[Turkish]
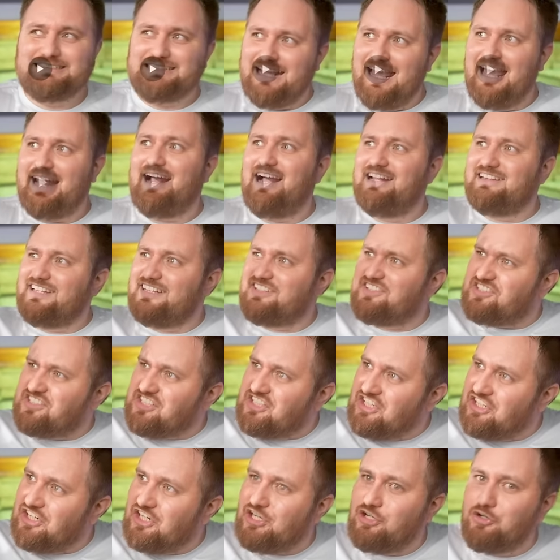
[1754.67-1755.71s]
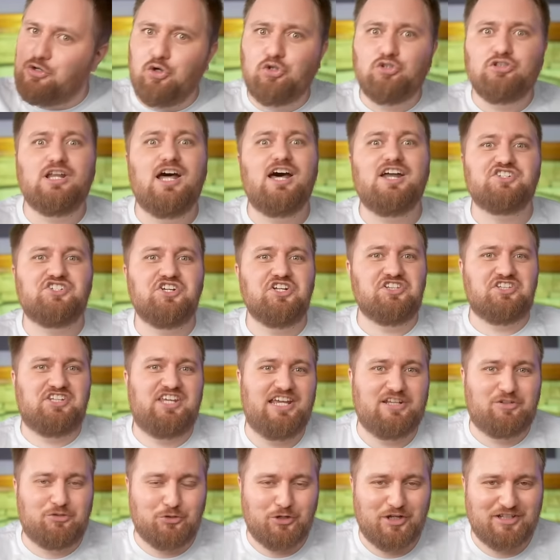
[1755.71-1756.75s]
Herhalde trilyonlarca
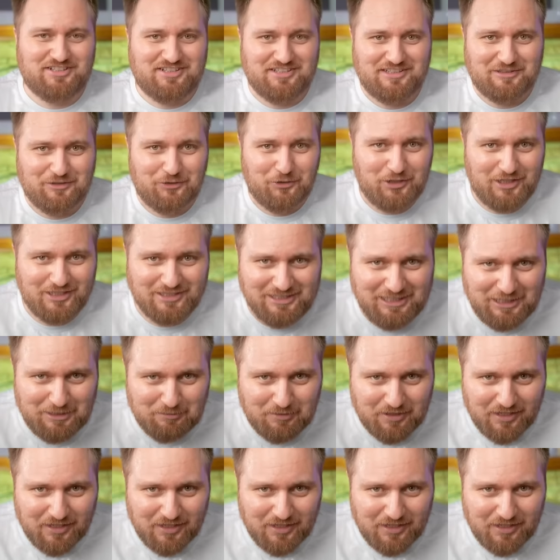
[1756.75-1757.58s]
diyet üretildi öyle değil